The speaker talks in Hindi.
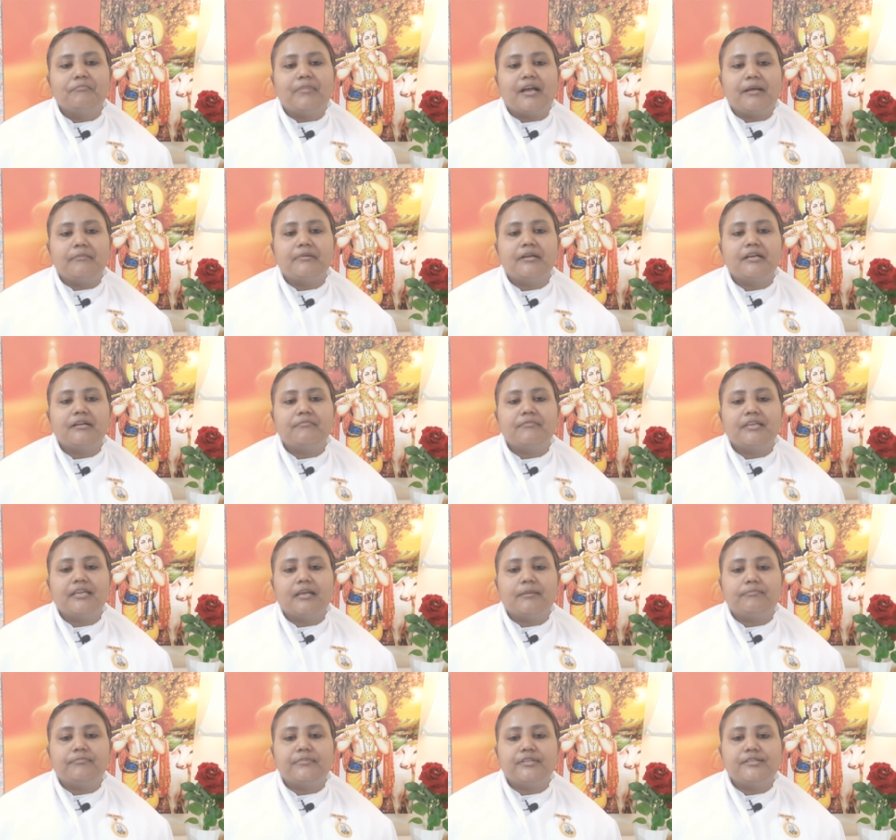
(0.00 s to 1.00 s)
बाबा हमें
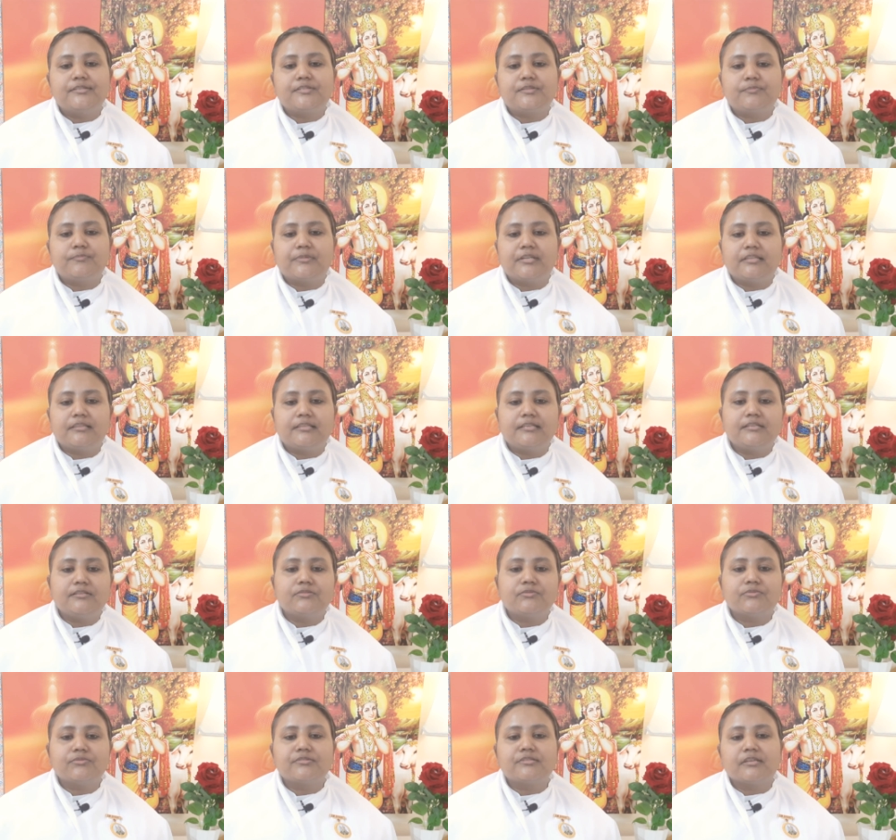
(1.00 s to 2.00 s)
अपनी स्मृति
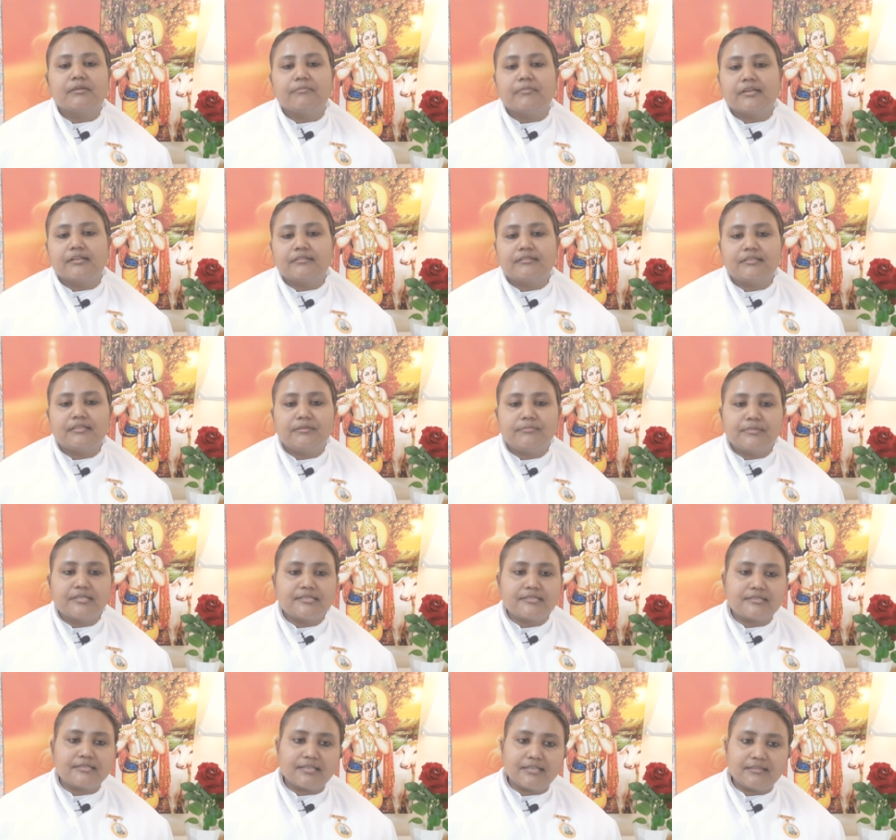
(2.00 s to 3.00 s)
सुसमर्थि में
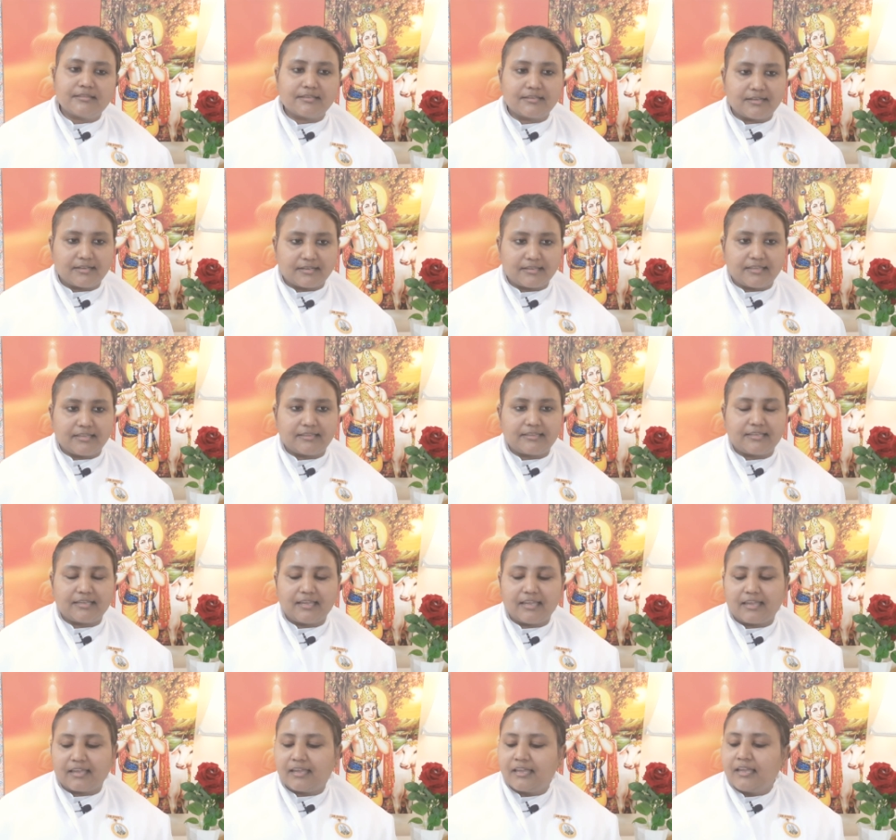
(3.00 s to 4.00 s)
स्थित कर देते
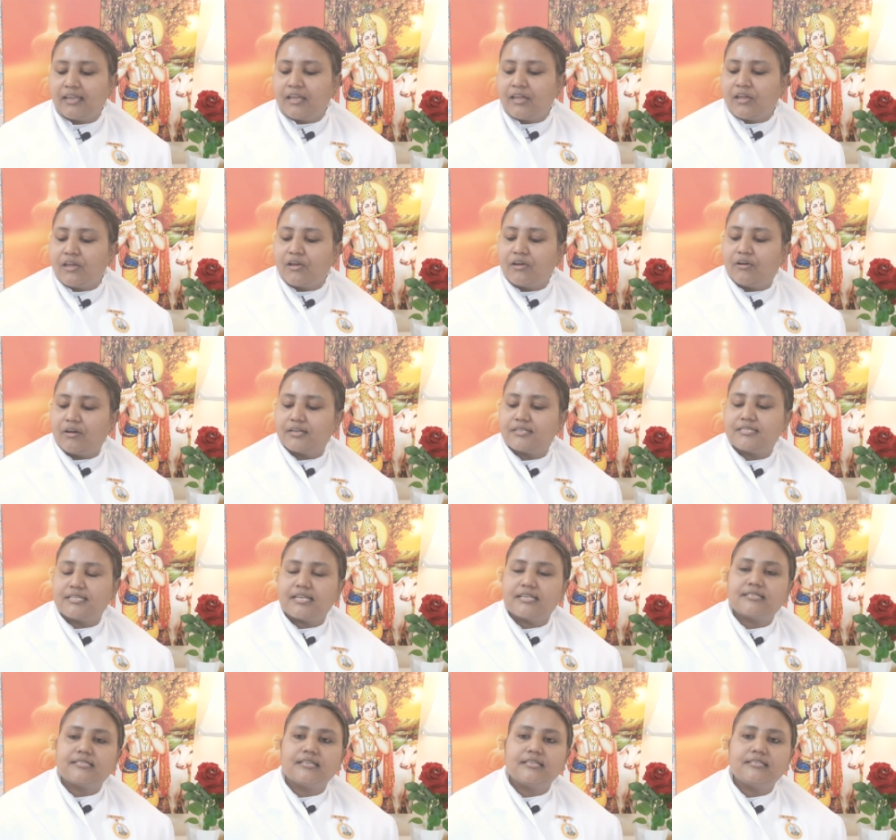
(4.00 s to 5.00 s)
हैं और
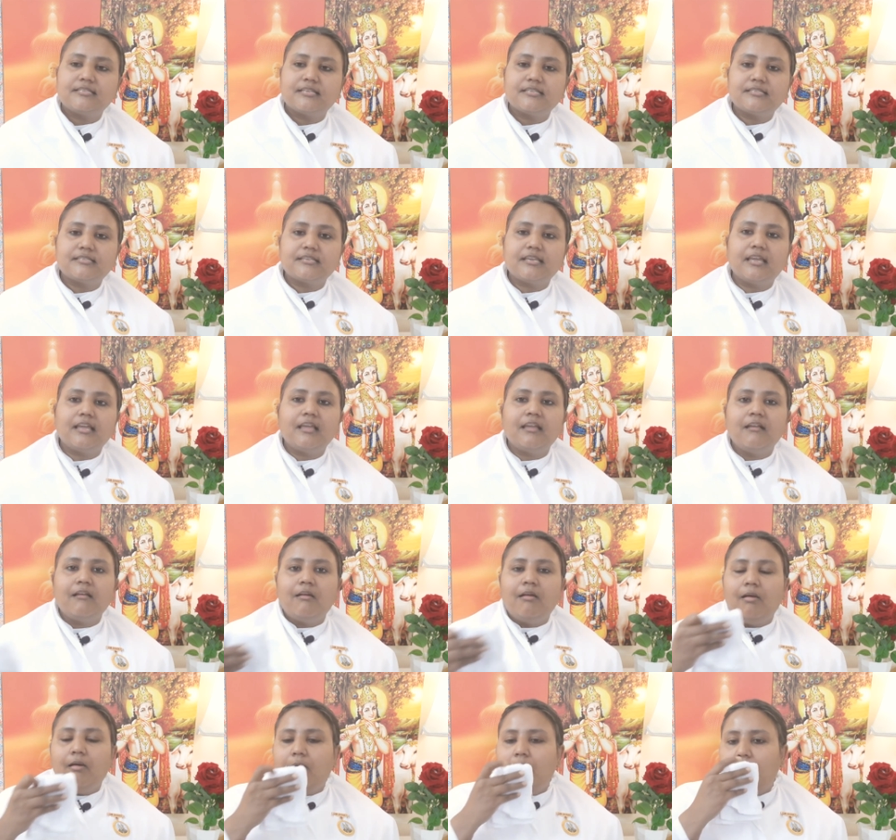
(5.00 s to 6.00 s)
जैसे जैसे
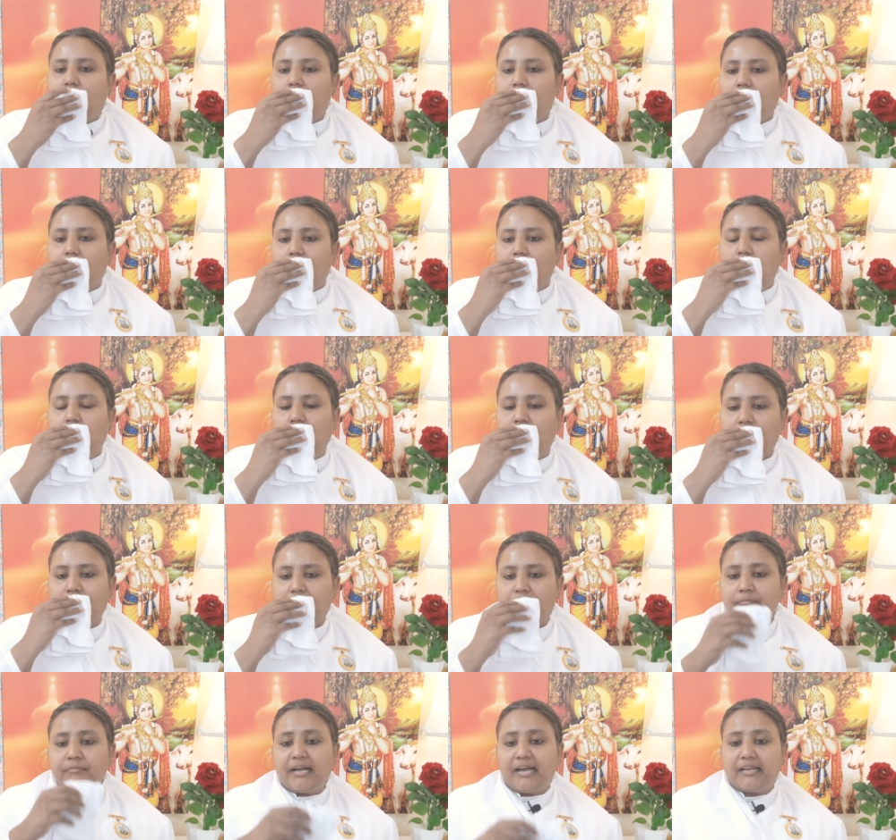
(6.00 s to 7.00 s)

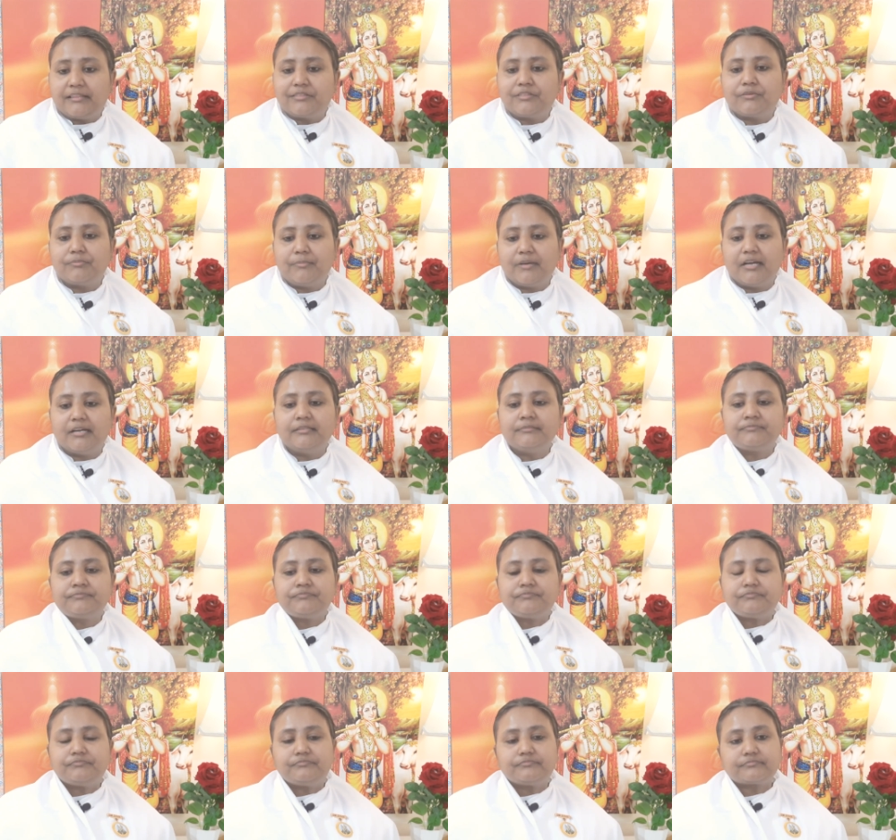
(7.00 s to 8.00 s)
हम आत्मा
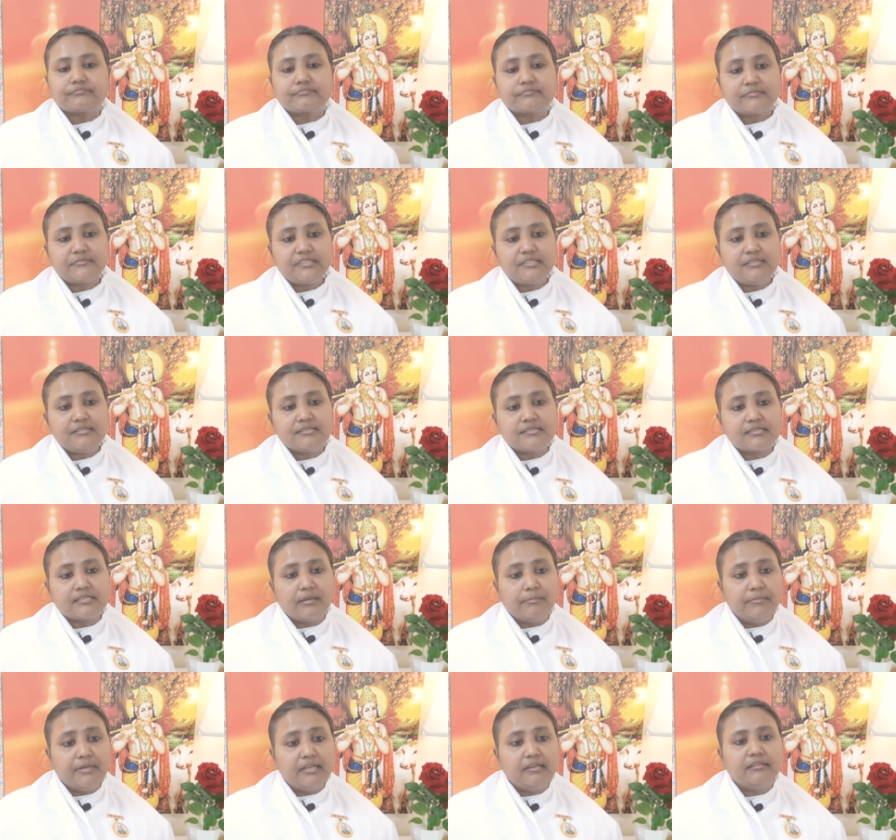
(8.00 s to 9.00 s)

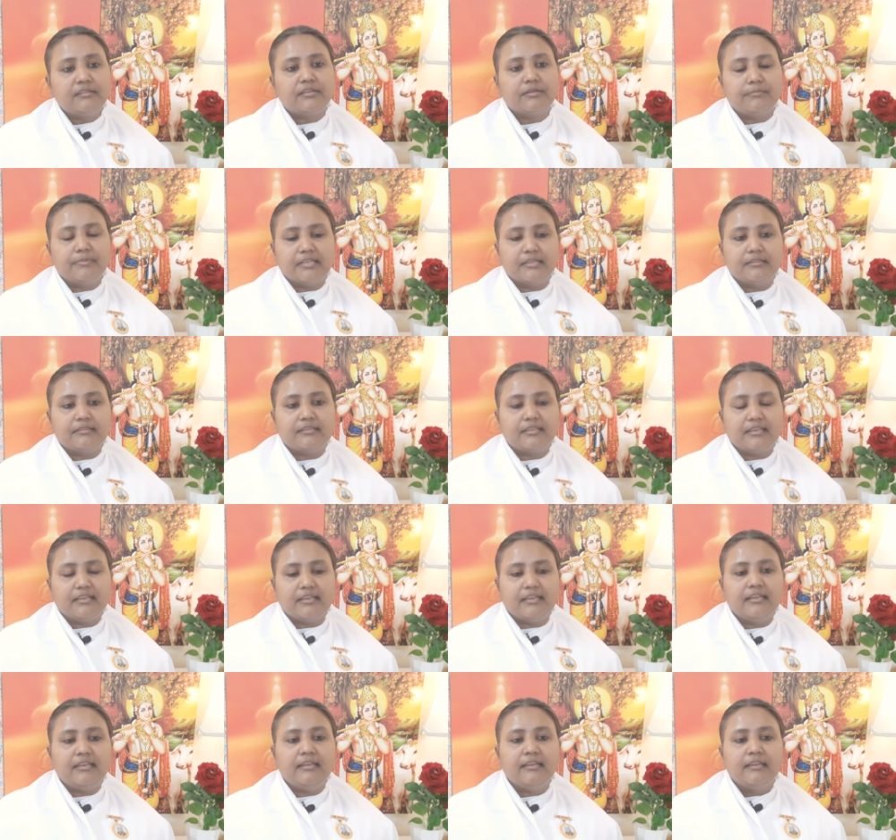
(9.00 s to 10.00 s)
समर्थ बनते
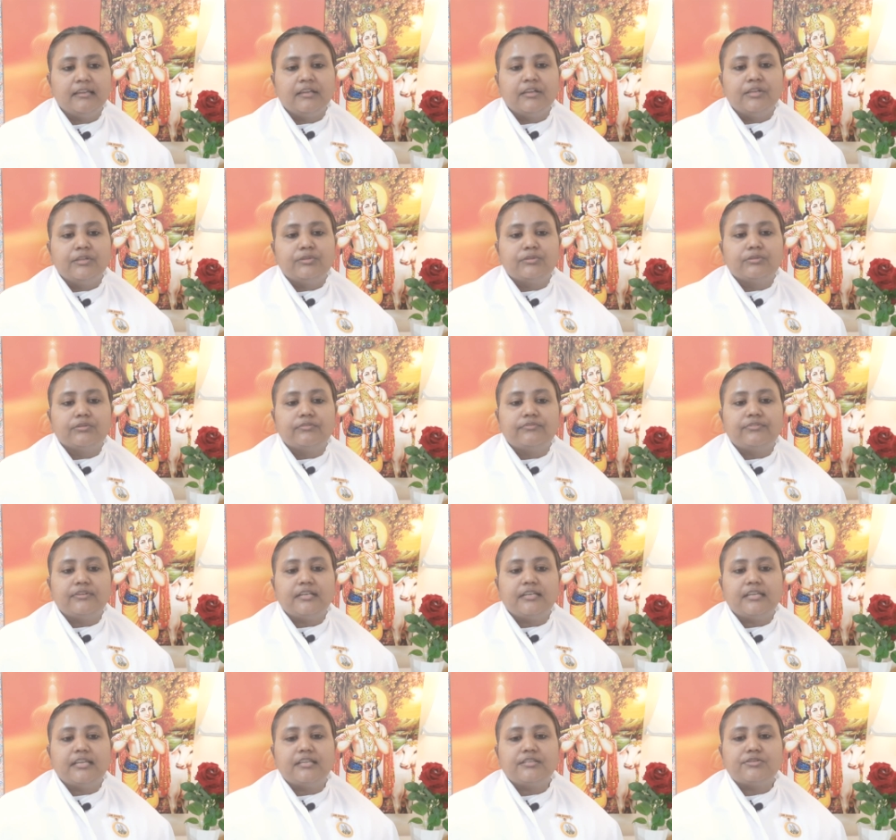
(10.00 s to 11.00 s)
हैं तो
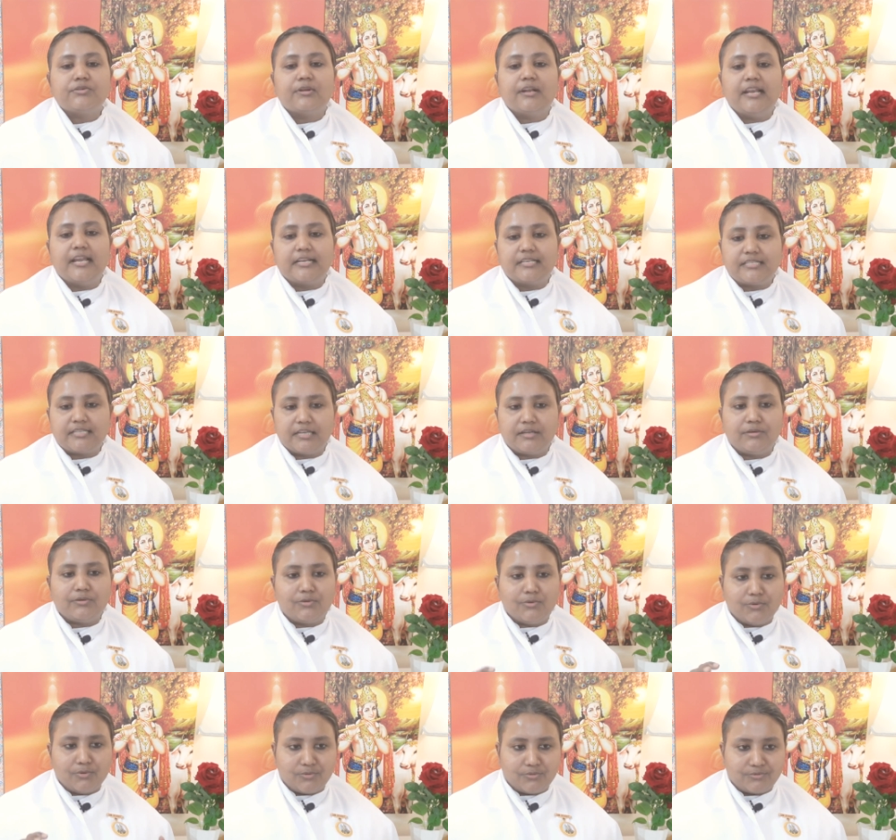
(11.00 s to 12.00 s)
फिर ये जो लेटिंग
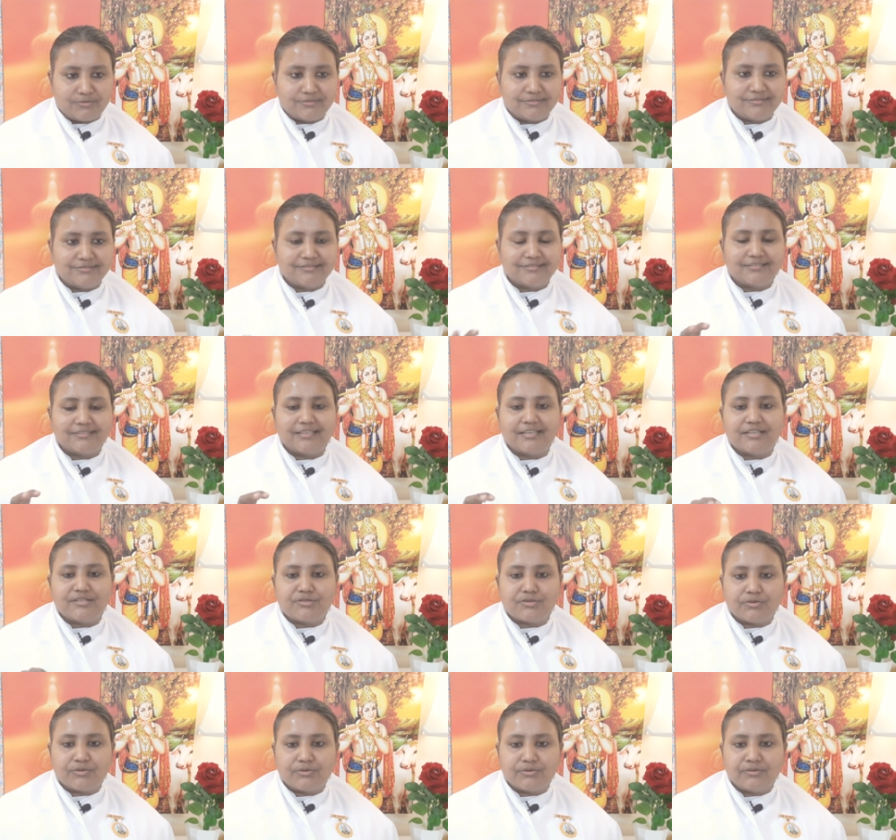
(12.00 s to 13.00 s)
गो ये
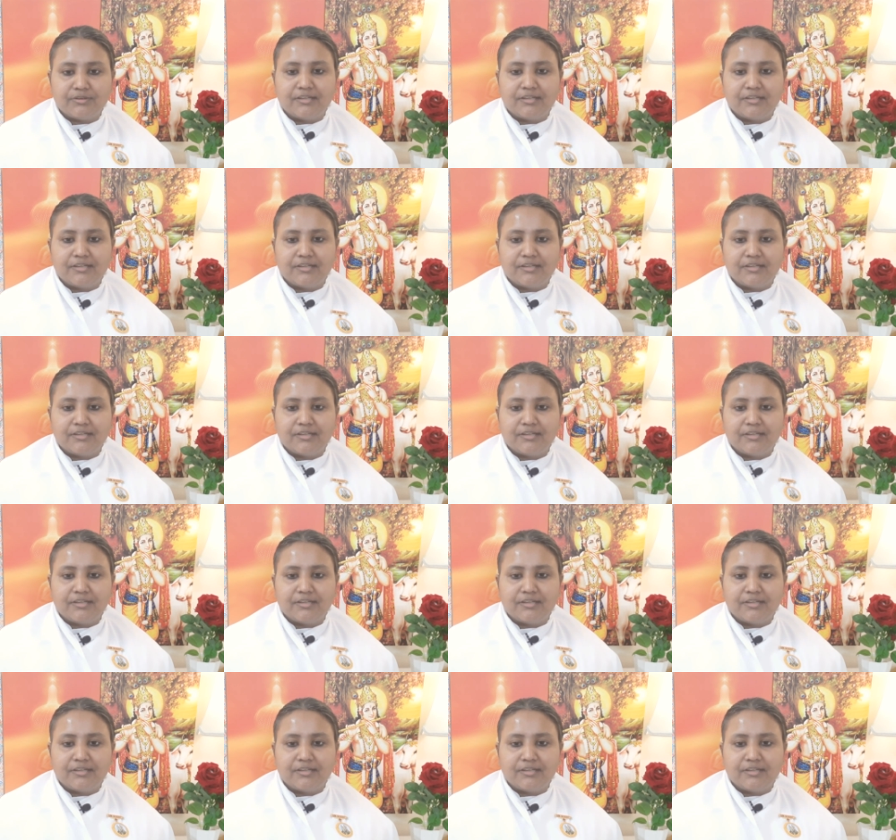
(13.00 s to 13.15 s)
जो